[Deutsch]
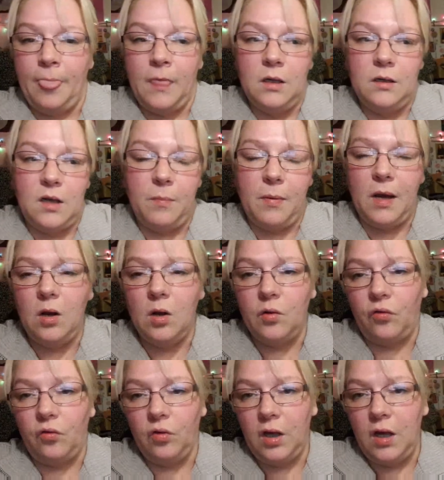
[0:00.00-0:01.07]
dabei noch
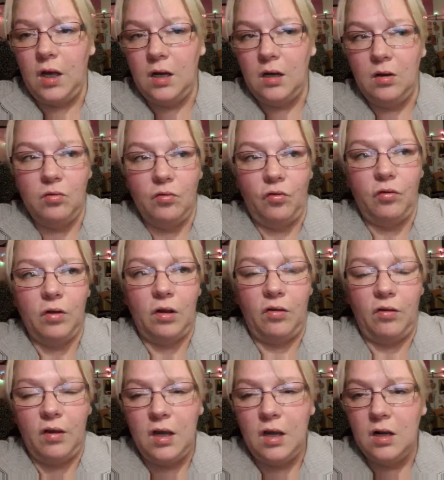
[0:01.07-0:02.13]
zu reden und zu
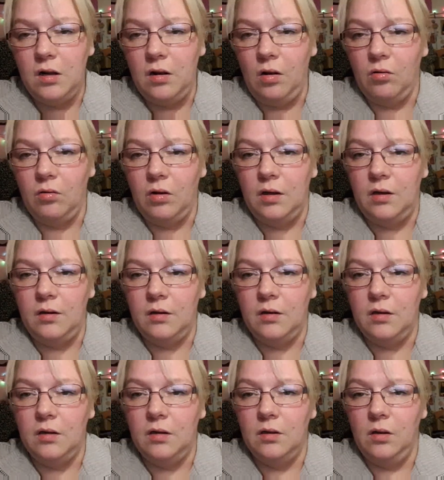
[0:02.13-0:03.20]
erzählen und,
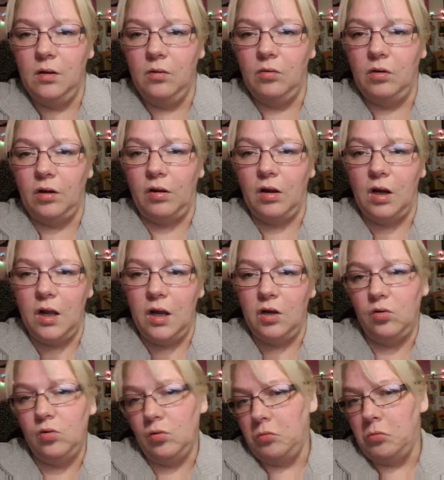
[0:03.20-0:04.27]
äh, und das hat er echt
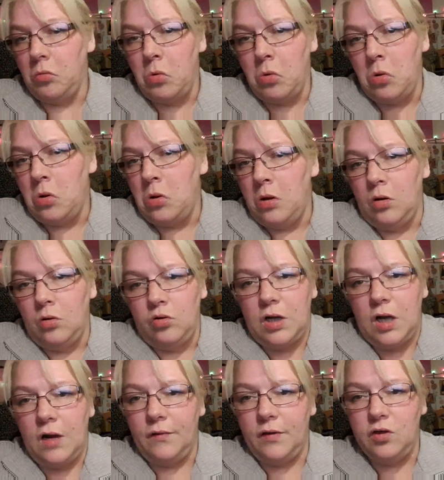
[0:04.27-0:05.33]

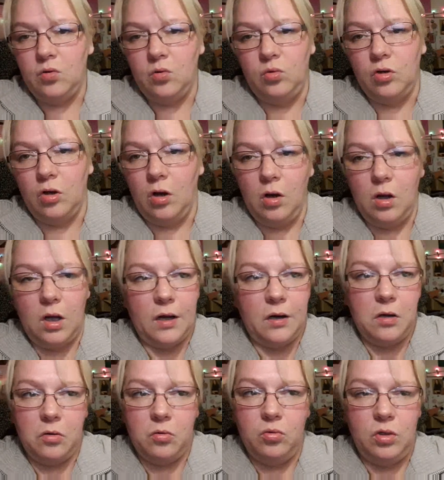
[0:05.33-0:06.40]
teilweise gut hat
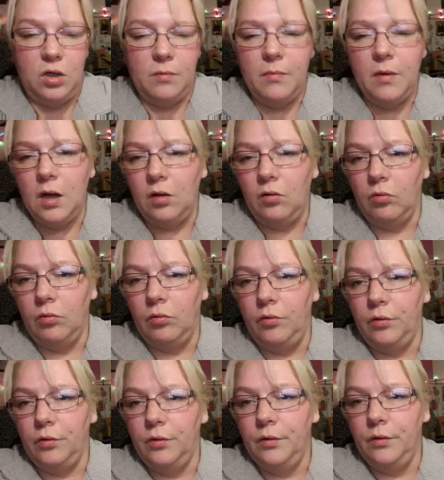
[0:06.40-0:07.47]
er gut gemacht und
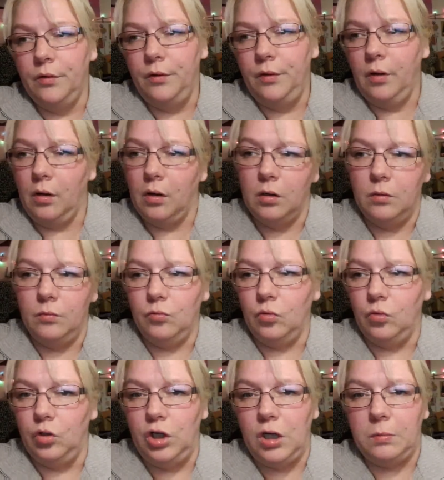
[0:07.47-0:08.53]
äh, ja,
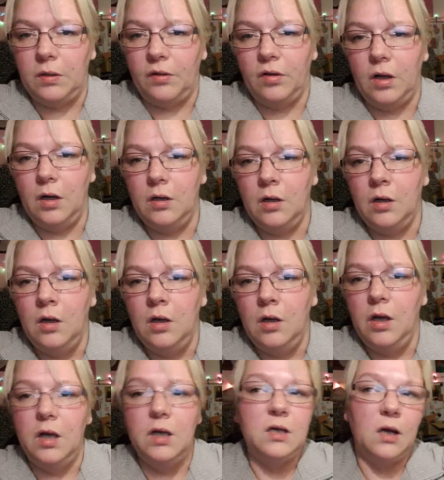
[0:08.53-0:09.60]
und ich habe das halt
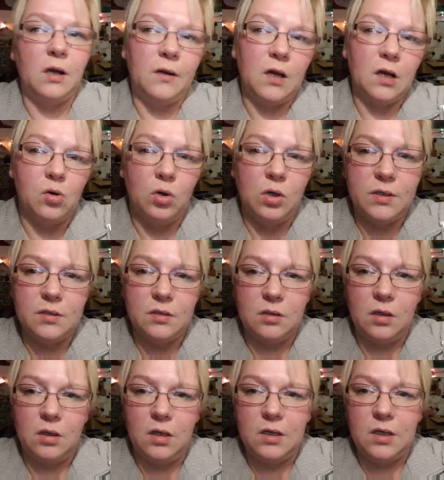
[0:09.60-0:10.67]
hinter der Kulissen,
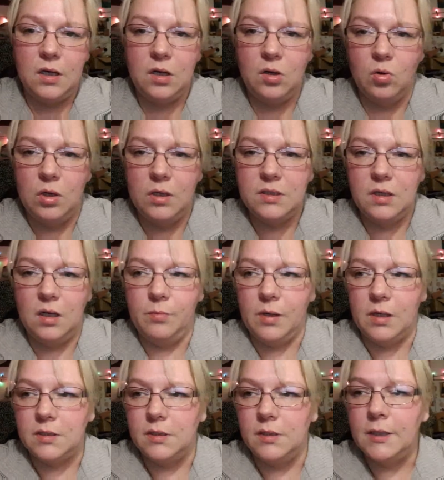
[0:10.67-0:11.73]
hinter den Kulissen
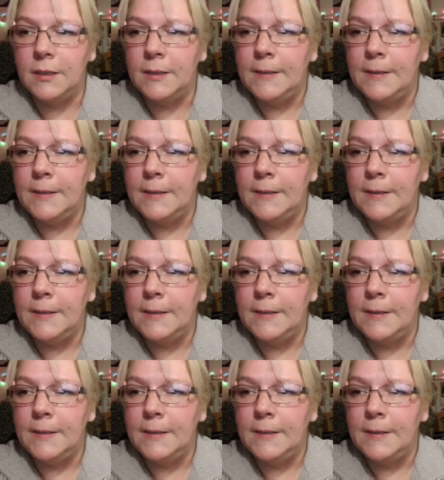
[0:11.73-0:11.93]
gebastelt.